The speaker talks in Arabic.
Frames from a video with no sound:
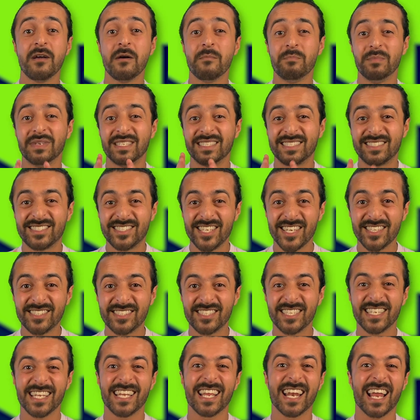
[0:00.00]
من 6
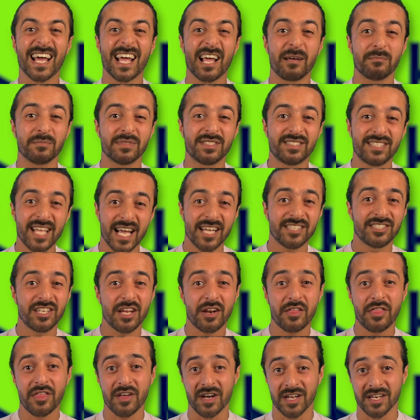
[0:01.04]
إلى
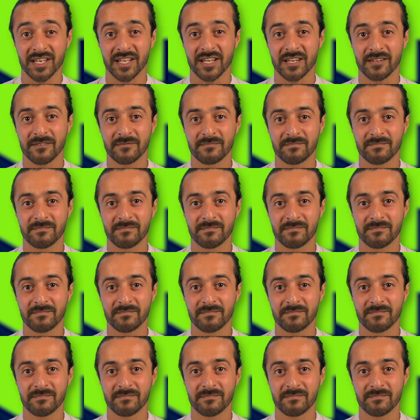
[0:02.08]
15 ثانية